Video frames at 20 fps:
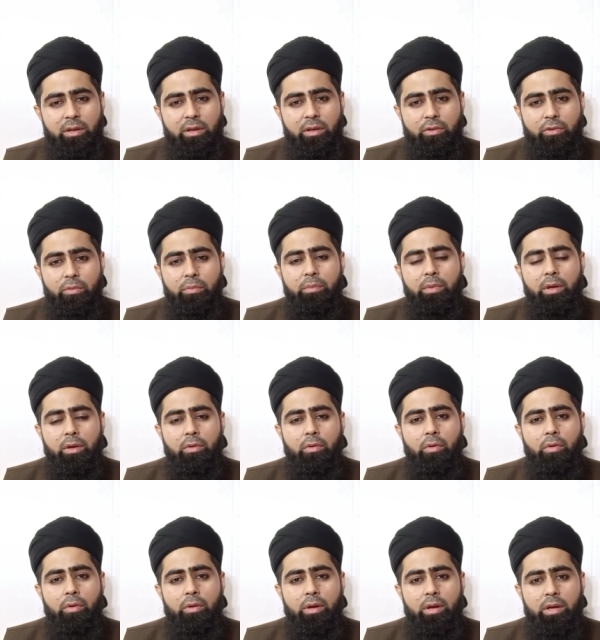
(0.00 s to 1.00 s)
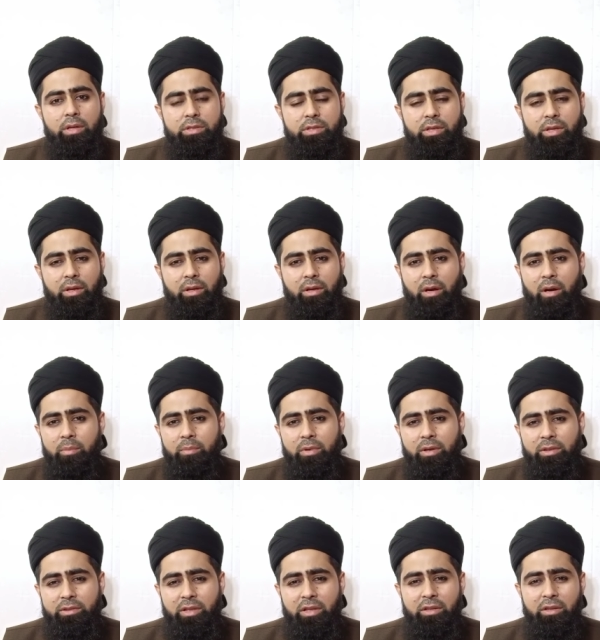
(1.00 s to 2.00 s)
कि तुम में कौन अच्छे काम
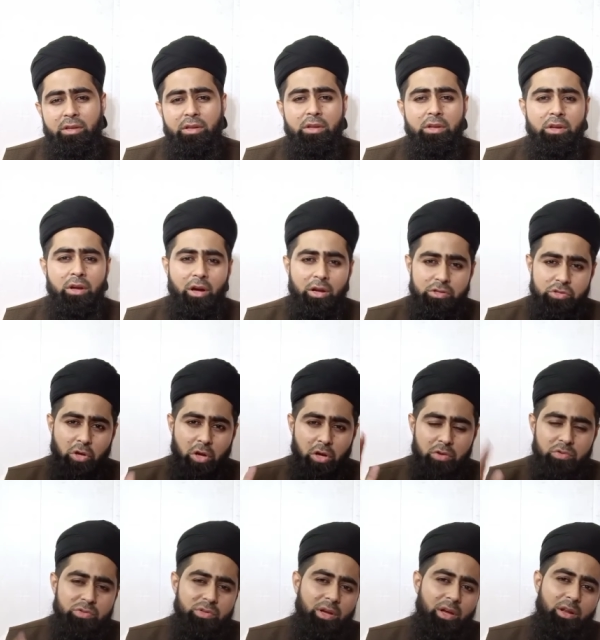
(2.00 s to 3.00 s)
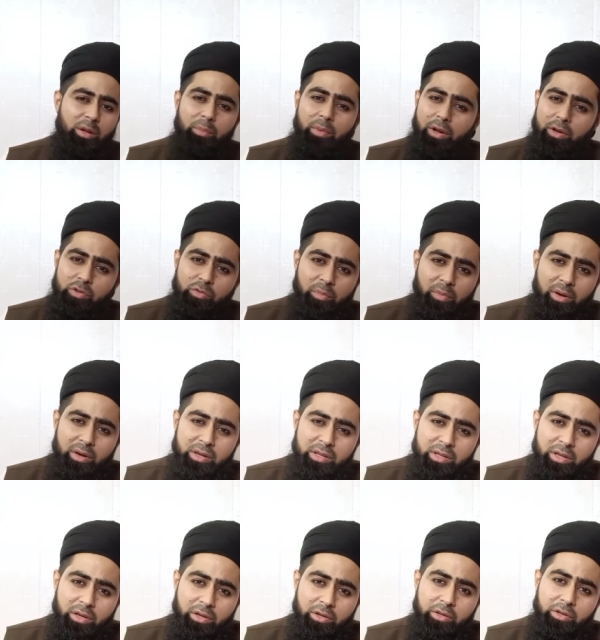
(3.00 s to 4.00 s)
करता है हज़ारों साल हमारी
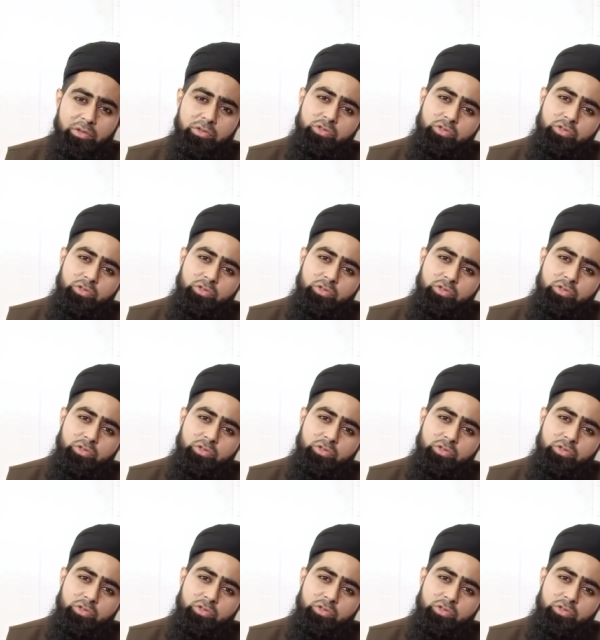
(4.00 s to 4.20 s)
उमड़नी है